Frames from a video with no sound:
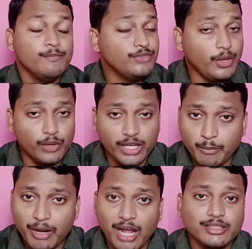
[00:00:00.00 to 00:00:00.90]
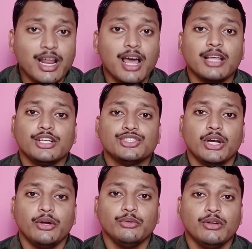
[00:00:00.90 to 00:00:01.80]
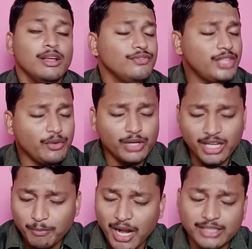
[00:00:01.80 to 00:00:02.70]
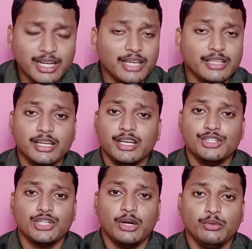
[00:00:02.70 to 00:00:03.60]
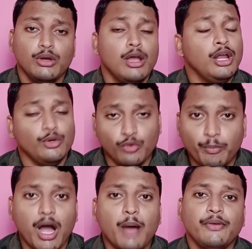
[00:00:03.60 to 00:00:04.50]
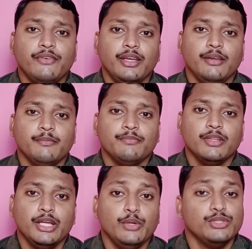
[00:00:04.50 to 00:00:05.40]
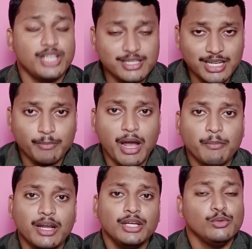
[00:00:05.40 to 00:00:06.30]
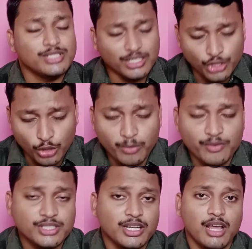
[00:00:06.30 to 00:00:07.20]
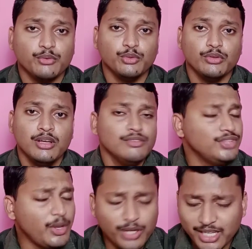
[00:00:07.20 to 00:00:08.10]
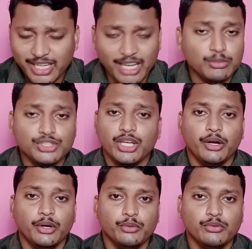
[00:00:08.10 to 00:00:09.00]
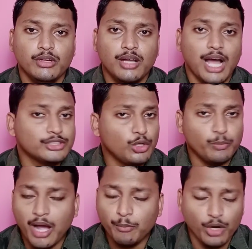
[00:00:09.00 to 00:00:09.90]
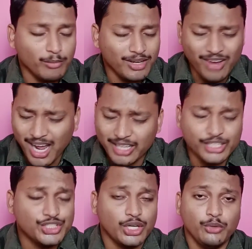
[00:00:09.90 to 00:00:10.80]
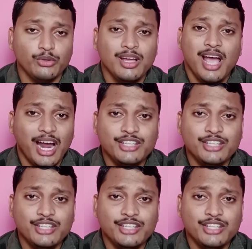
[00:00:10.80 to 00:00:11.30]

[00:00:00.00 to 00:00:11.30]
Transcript: దేవుడిని నీ ప్రార్థన ఆలకించాడు దేవుడిని నీ ప్రార్థన అంగీకరించాడు నువ్వు పాపివి నువ్వు చేసిన పాపాలకి నువ్వు శిక్ష అనుభవిస్తున్నావు దేవుడు నీకేమి చేయడు అతడు పాపలు మనవి ఆలకించడు అని